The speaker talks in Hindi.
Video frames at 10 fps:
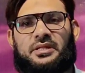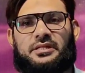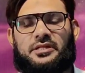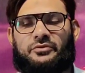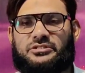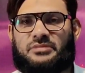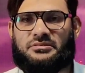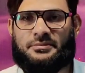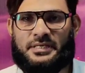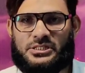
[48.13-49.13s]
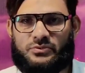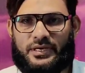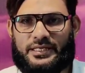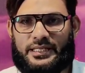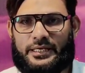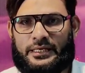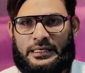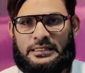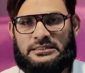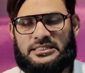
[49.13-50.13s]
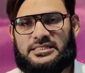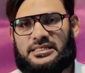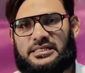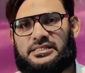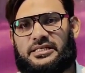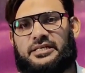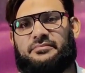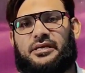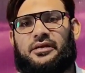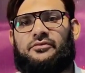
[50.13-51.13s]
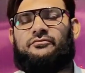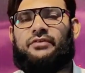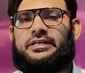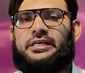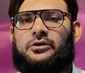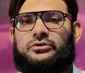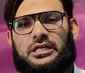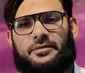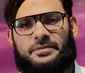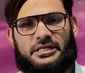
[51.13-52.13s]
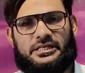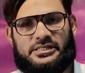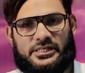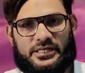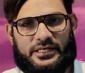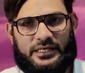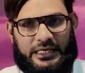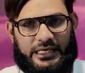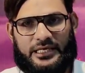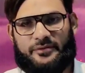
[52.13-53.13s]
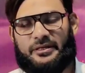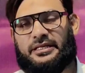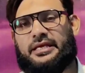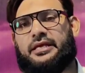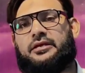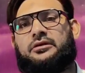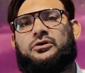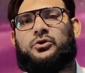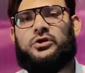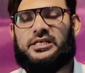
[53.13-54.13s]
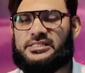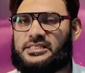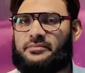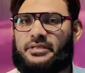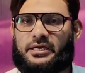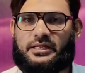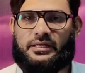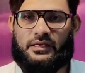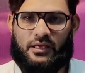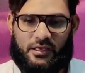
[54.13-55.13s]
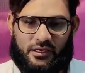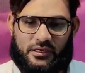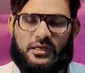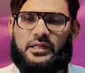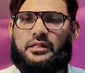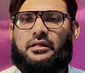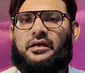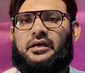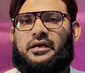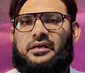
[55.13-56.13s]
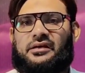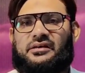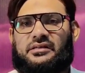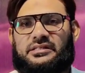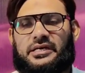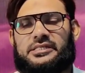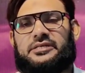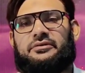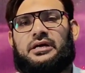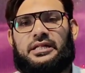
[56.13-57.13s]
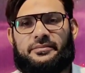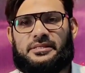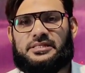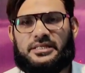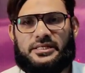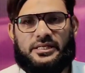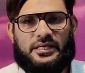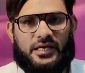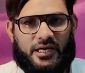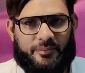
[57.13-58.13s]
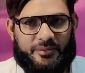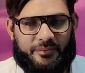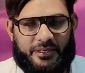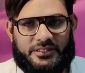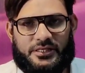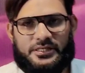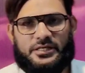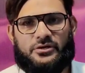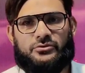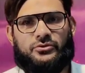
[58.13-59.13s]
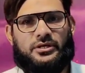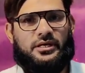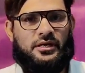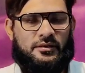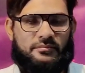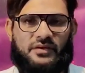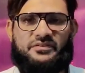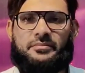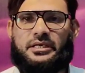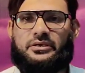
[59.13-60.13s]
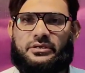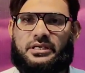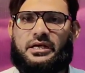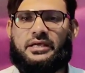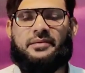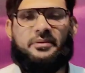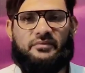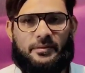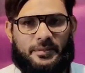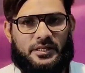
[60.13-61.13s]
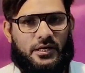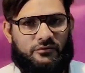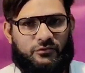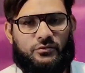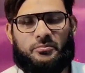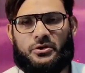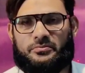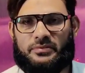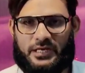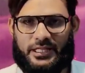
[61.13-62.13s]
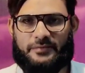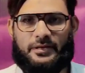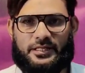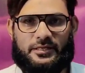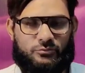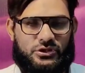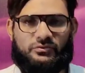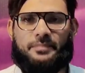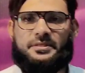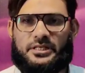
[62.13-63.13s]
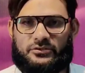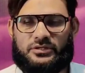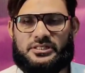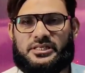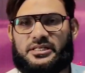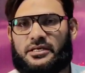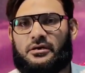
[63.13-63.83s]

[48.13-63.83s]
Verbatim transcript: मेमन दवाज में आप सभी का स्वागत है जिस तरह शहर में वाटिका होटल का प्रकरण चल रहा है एक के बाद एक खुलासे सामने आ रहे हैं कल नगर सेवक हलीम अंसारी ने अपना बयान जारी किया और उन्होंने माफ़ी मांगी और ये कहा कि मैं वहाँ पे था वो बहुत गलत बात है मुझे वहाँ पे नहीं होना चाहिए